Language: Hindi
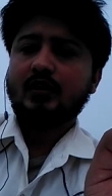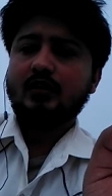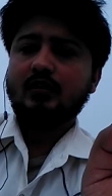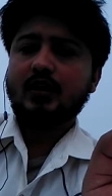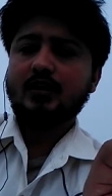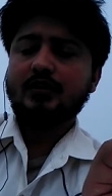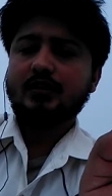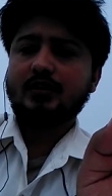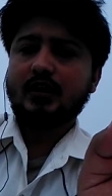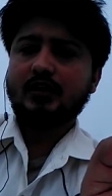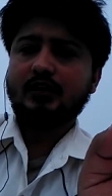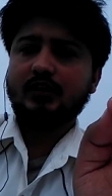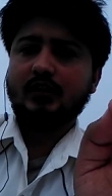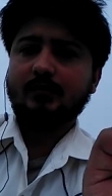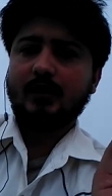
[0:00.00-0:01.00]
नई शिक्षा
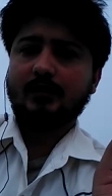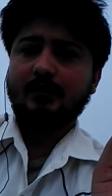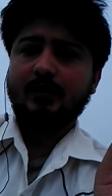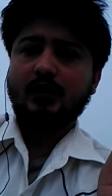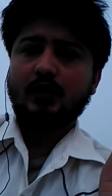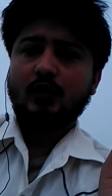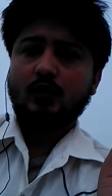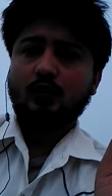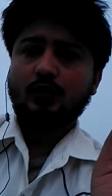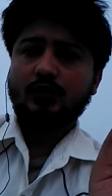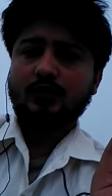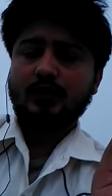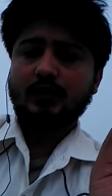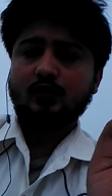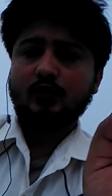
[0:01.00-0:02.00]
नीति के बारे में तो
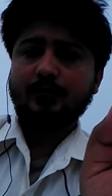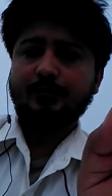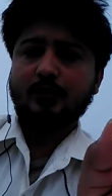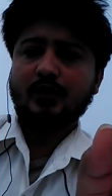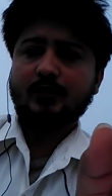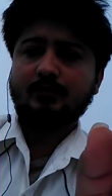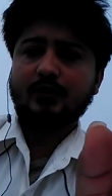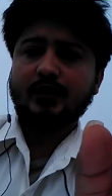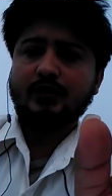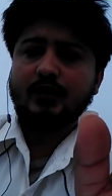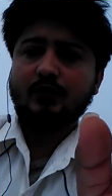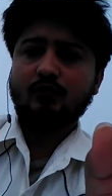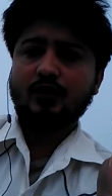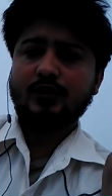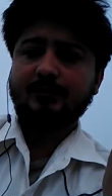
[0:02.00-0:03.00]
इसके जो इम्पोर्टेंट पॉइंट्स
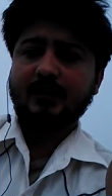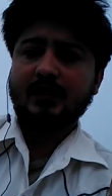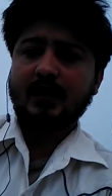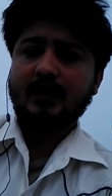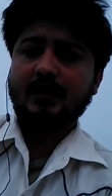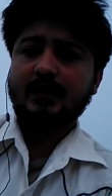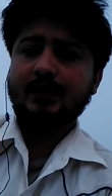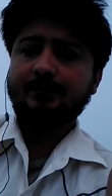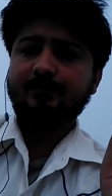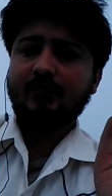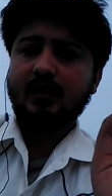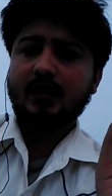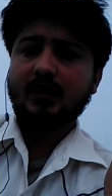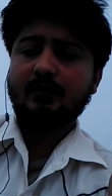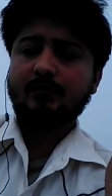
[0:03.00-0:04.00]
हैं वो इस प्रकार हैं
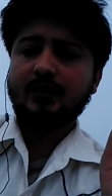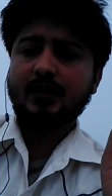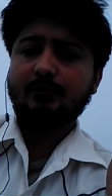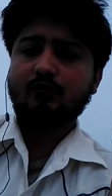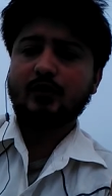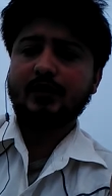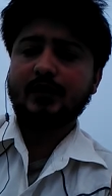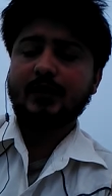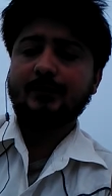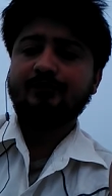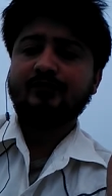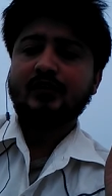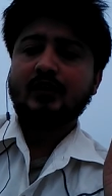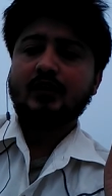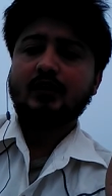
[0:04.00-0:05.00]
पहला नंबर ये पॉइंट है
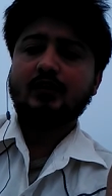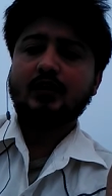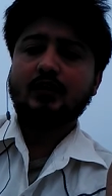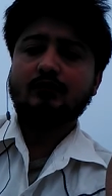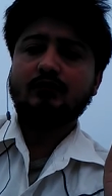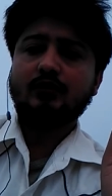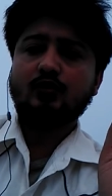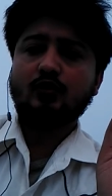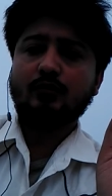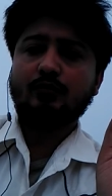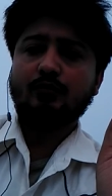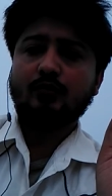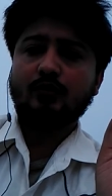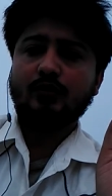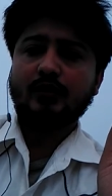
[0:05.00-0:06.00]
कि दसवीं जो
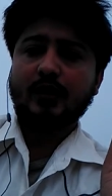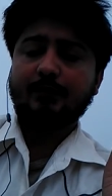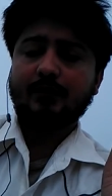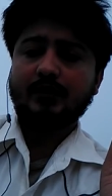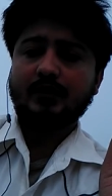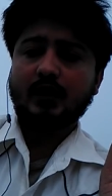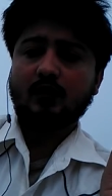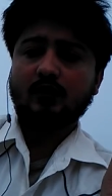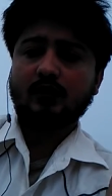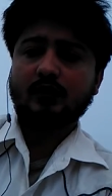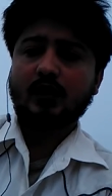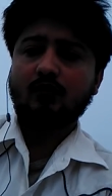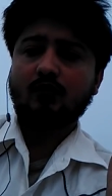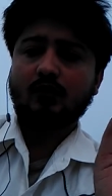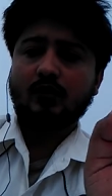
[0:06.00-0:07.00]
बोर्ड का परीक्षा होता
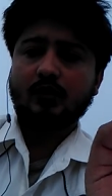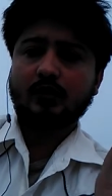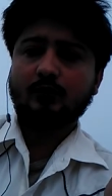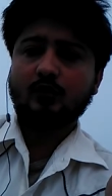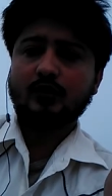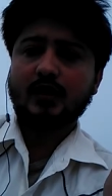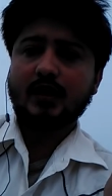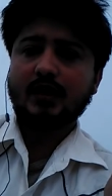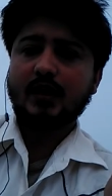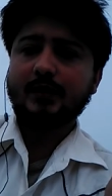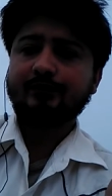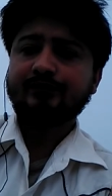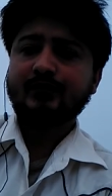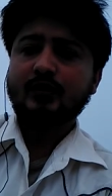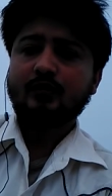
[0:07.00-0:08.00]
था वो ख़त्म हो जाएगा
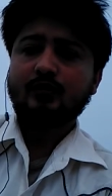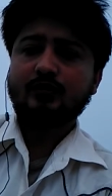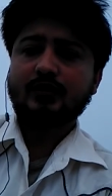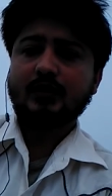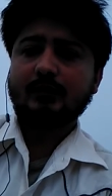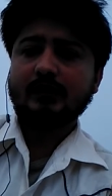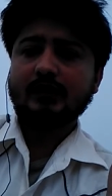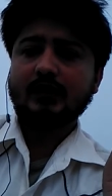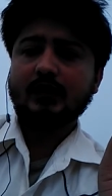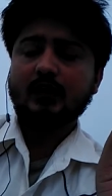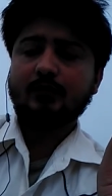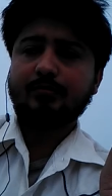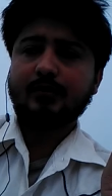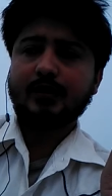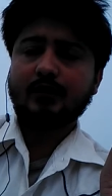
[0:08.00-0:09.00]
उसके बाद
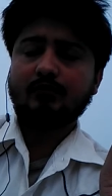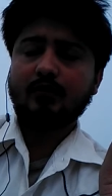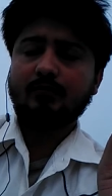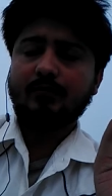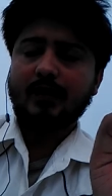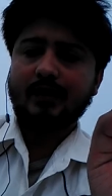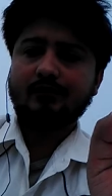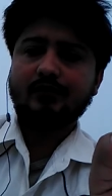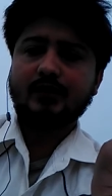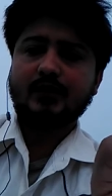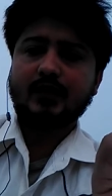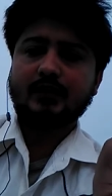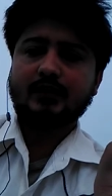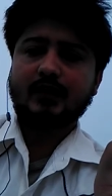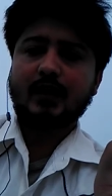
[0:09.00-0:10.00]
केवल बारहवीं
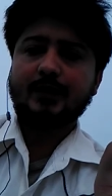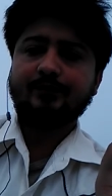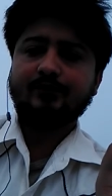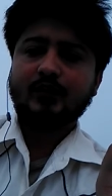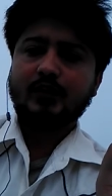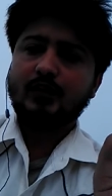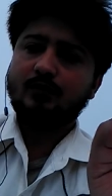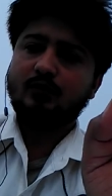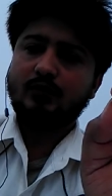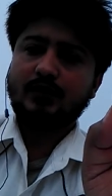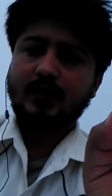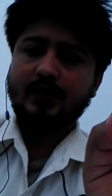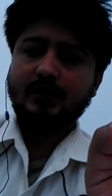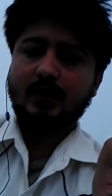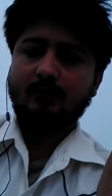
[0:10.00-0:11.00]
क्लास का बोर्ड
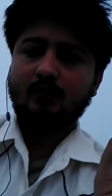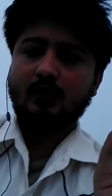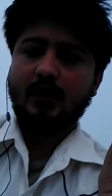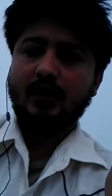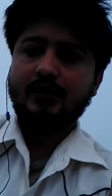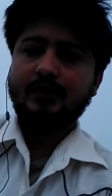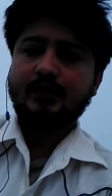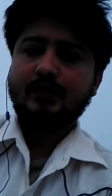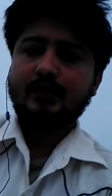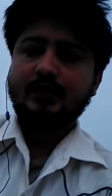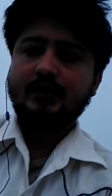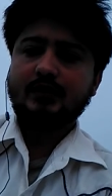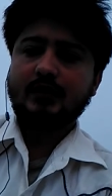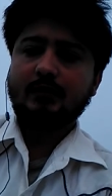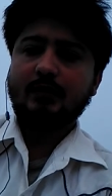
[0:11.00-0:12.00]
का एग्ज़ाम होगा
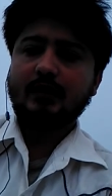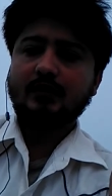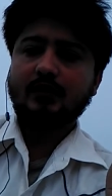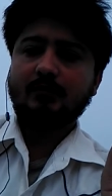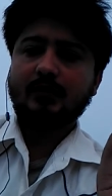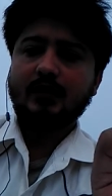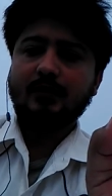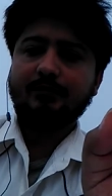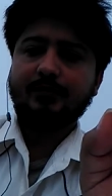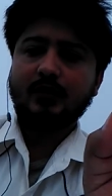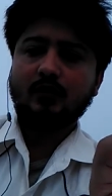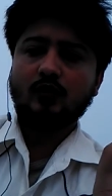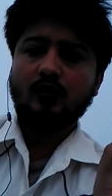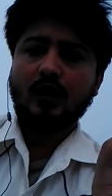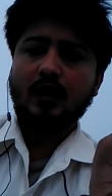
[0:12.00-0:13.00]
इसके बाद जब एम
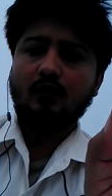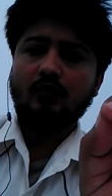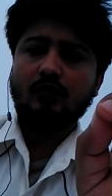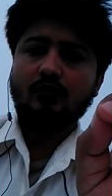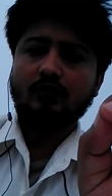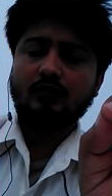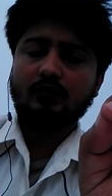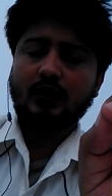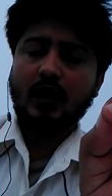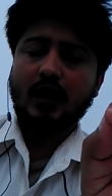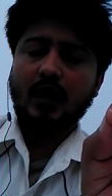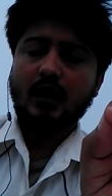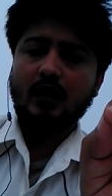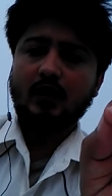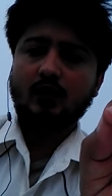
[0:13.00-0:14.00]
होगा
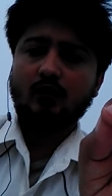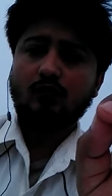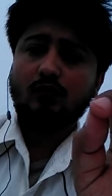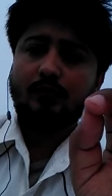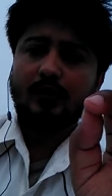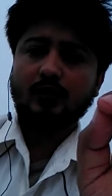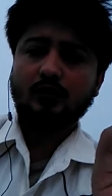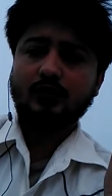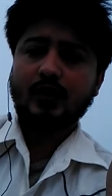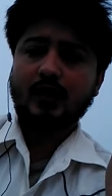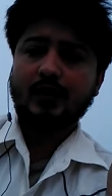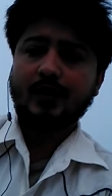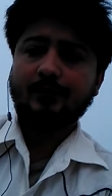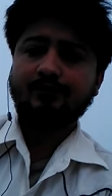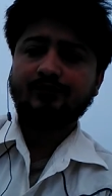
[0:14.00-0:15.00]
था वो बंद हो
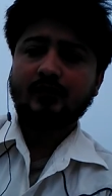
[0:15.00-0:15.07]
जाएगा